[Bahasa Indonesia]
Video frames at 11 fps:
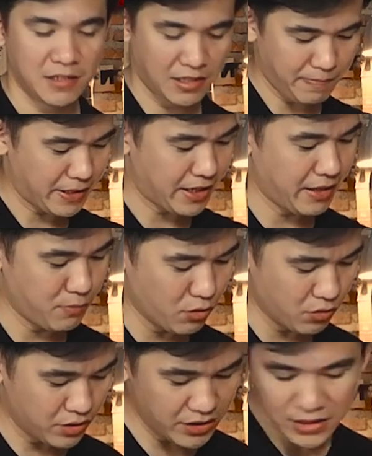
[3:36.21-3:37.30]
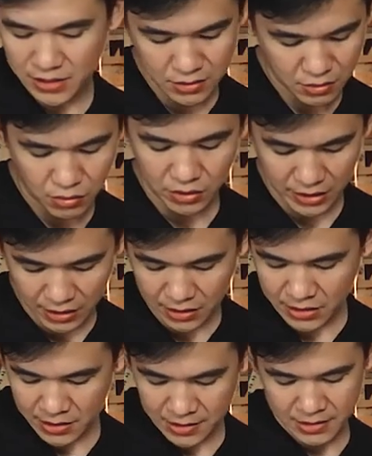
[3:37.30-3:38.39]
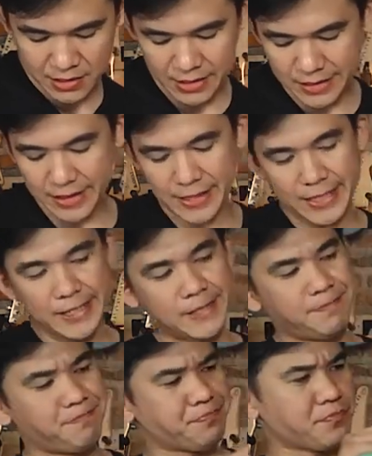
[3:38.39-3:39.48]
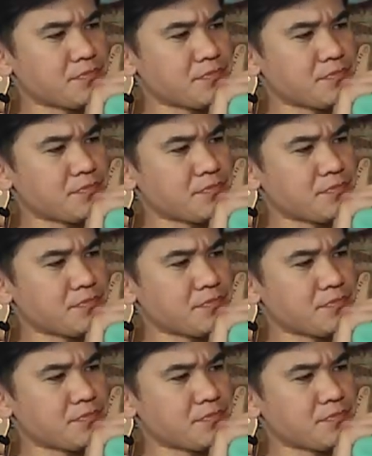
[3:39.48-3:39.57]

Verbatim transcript: dia pakai ebony gokil dan